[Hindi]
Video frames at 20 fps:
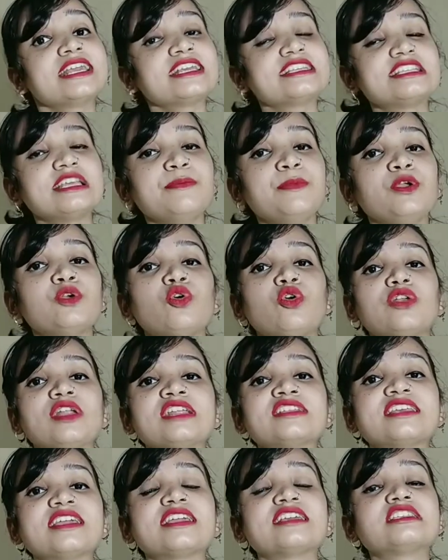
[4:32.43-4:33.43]
किसी भी कोल्ड
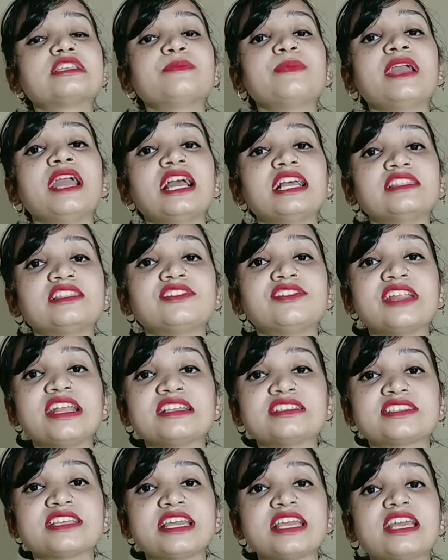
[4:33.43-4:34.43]
ड्रिंक से किसी भी हेल्थ
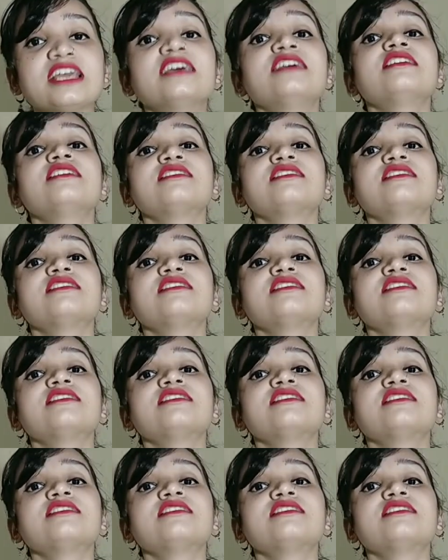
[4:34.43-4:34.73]
ड्रिंक से